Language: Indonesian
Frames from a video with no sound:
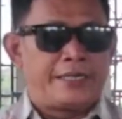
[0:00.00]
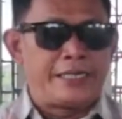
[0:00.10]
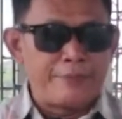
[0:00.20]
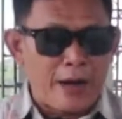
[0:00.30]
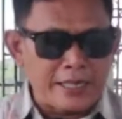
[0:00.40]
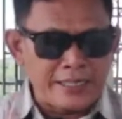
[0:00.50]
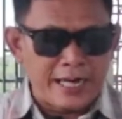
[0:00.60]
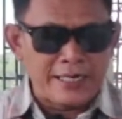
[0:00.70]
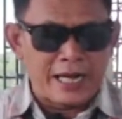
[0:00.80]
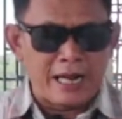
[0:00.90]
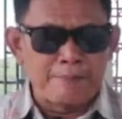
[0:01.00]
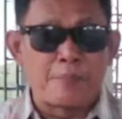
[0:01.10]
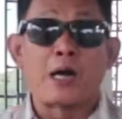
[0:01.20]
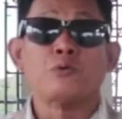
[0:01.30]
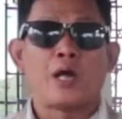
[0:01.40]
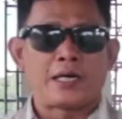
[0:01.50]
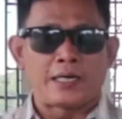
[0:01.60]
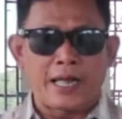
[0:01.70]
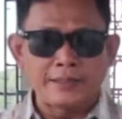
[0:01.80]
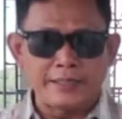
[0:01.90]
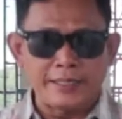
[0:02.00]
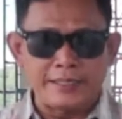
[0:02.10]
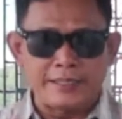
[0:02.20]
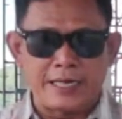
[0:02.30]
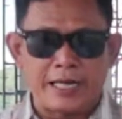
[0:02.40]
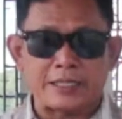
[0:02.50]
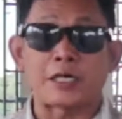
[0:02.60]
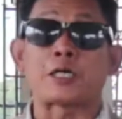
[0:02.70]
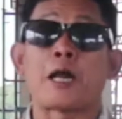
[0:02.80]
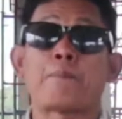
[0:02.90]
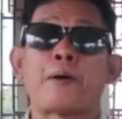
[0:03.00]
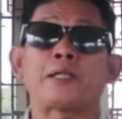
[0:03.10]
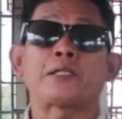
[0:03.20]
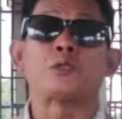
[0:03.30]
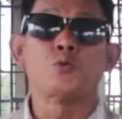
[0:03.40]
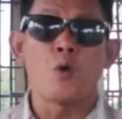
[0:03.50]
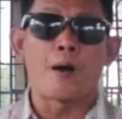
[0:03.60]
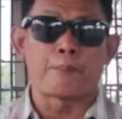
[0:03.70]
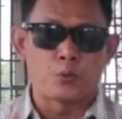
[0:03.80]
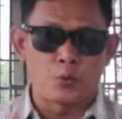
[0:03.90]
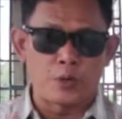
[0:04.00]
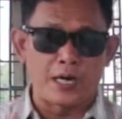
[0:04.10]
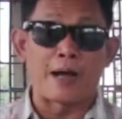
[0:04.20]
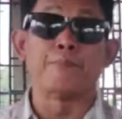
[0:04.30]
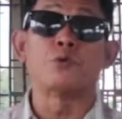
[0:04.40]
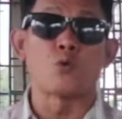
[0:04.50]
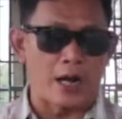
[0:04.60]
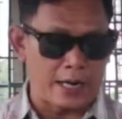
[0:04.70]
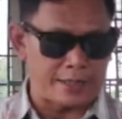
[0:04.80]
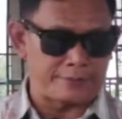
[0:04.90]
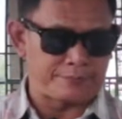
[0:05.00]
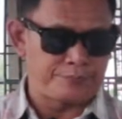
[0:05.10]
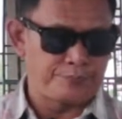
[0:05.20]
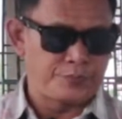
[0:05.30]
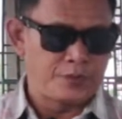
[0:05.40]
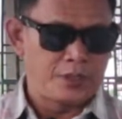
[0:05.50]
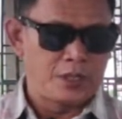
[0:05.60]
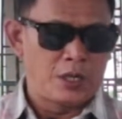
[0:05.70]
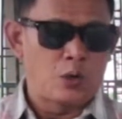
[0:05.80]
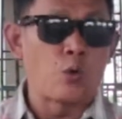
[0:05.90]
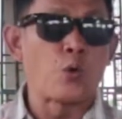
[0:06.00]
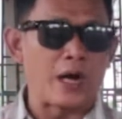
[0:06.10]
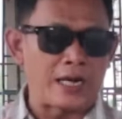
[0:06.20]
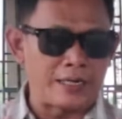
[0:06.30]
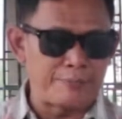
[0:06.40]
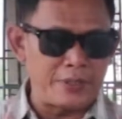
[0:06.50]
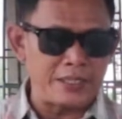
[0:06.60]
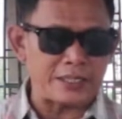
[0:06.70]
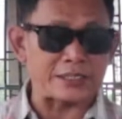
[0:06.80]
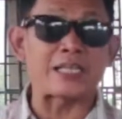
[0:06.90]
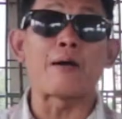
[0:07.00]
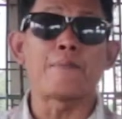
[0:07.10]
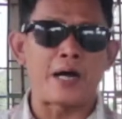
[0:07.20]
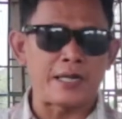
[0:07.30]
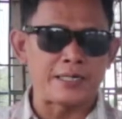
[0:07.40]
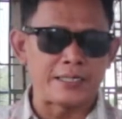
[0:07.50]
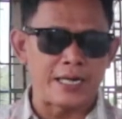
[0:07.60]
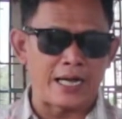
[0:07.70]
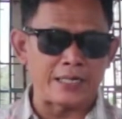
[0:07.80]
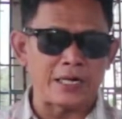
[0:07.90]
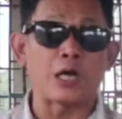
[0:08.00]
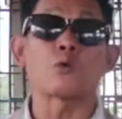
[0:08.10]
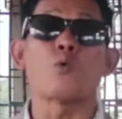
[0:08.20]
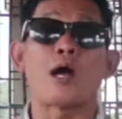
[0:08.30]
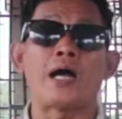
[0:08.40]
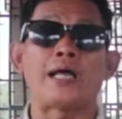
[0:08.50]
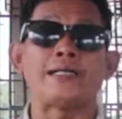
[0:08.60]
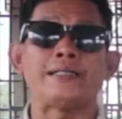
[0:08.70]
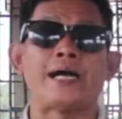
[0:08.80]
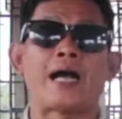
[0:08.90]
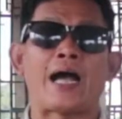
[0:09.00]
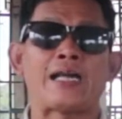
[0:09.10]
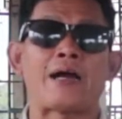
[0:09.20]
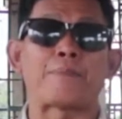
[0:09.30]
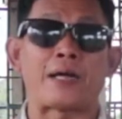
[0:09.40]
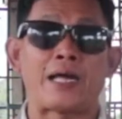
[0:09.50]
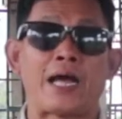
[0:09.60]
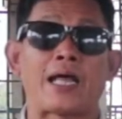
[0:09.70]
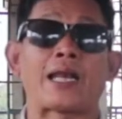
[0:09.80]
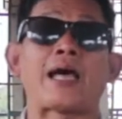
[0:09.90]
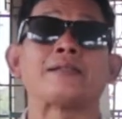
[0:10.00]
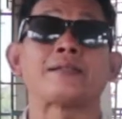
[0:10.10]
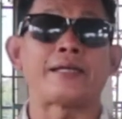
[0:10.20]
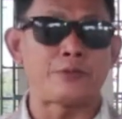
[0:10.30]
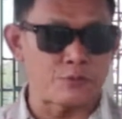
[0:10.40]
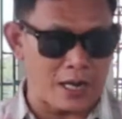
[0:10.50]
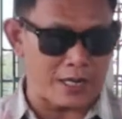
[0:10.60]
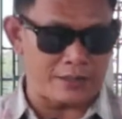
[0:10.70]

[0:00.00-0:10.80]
Di bagian dalam bangunan lantai tiga terdapat 26 ruangan. Kurang lebih sama dengan ruangan yang ada pada lantai dua.